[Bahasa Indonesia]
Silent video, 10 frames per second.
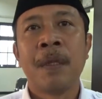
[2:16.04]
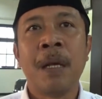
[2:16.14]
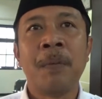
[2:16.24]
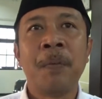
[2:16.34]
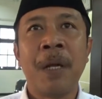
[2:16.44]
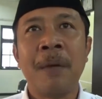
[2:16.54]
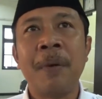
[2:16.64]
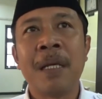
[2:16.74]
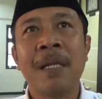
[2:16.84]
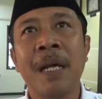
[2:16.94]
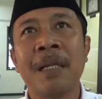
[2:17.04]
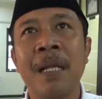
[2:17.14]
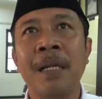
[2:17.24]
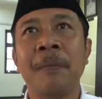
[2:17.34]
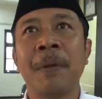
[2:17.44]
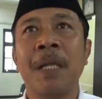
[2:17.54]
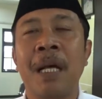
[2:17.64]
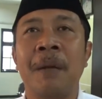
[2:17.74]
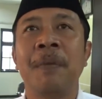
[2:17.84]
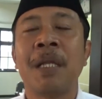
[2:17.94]
nah beberapa kegiatan yang
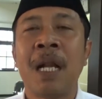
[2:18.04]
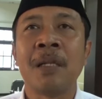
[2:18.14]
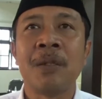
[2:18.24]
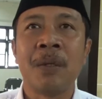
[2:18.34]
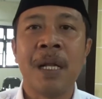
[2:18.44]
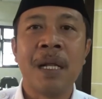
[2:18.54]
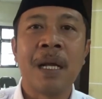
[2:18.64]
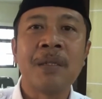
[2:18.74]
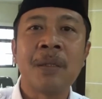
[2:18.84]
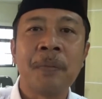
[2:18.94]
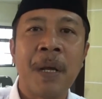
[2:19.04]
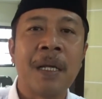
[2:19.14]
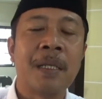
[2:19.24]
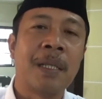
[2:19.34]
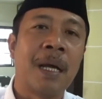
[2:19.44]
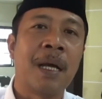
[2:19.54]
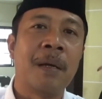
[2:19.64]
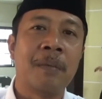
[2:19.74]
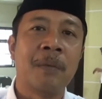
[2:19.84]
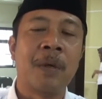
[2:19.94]
bertaraf internasional akan coba kita
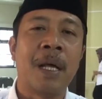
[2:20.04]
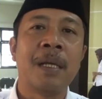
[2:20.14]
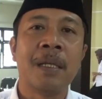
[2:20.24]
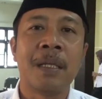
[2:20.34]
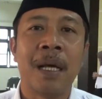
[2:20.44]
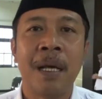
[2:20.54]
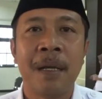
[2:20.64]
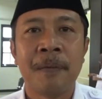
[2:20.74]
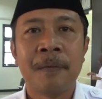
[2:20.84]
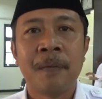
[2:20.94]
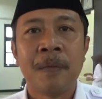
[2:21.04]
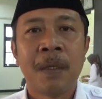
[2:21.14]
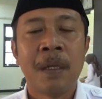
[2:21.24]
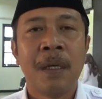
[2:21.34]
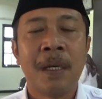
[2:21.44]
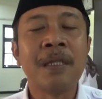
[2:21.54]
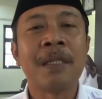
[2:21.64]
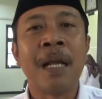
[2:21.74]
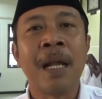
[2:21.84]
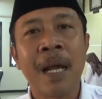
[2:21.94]
mulai kita
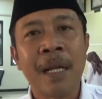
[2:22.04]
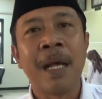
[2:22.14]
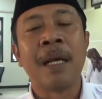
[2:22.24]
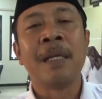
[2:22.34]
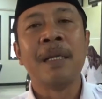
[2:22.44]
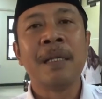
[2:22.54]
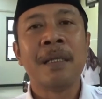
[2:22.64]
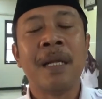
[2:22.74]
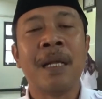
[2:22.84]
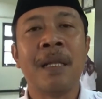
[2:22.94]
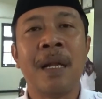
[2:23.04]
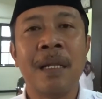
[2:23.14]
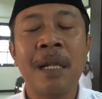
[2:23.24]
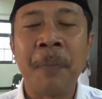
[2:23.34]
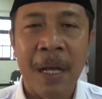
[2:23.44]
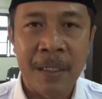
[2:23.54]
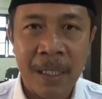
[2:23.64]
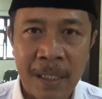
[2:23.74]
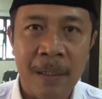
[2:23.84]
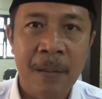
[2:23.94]
rencanakan lagi diantaranya
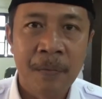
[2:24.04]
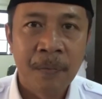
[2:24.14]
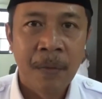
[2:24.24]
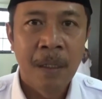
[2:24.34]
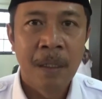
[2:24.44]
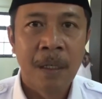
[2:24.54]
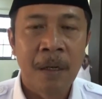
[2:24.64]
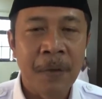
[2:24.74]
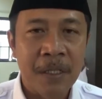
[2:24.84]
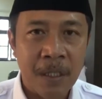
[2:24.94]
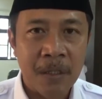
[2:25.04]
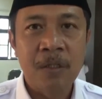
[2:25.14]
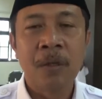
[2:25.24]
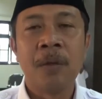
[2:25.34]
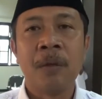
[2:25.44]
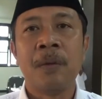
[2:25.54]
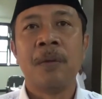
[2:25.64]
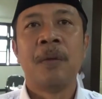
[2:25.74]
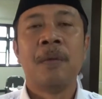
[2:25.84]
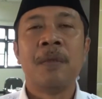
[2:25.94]
batik fashion show
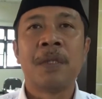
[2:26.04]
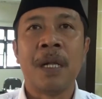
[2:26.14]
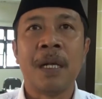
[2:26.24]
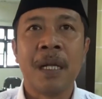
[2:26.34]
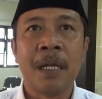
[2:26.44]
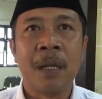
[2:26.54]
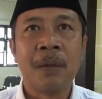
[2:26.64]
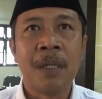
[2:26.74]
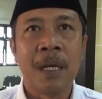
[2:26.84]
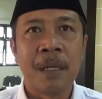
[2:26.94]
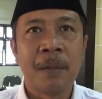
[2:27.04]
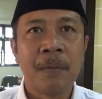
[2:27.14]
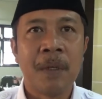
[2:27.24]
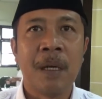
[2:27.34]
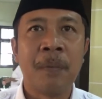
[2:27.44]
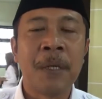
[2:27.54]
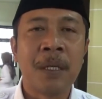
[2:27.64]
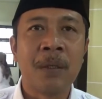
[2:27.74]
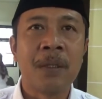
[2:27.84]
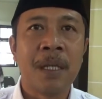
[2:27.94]
misalkan lalu yang eh,
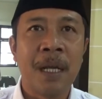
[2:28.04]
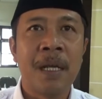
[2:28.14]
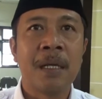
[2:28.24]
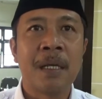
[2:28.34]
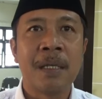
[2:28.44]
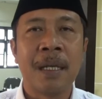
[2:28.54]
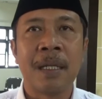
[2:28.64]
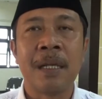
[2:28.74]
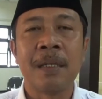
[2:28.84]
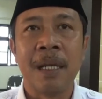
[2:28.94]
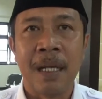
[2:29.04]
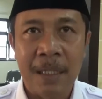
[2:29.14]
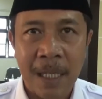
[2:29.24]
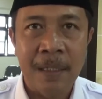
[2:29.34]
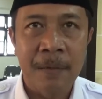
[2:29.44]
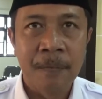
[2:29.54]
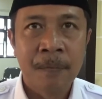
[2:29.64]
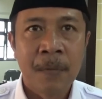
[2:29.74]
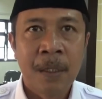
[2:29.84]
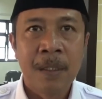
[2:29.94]
berikutnya kegiatan-kegiatan
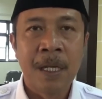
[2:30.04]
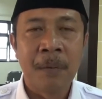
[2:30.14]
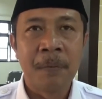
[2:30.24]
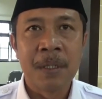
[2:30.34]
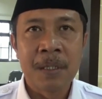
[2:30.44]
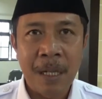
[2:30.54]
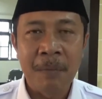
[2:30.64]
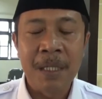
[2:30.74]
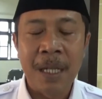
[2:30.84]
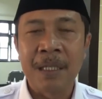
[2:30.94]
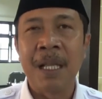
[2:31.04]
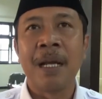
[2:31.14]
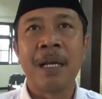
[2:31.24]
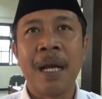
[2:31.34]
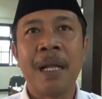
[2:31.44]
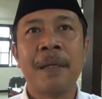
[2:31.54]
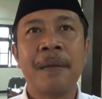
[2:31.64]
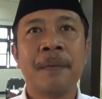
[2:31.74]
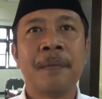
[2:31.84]
yang bisa mendatangkan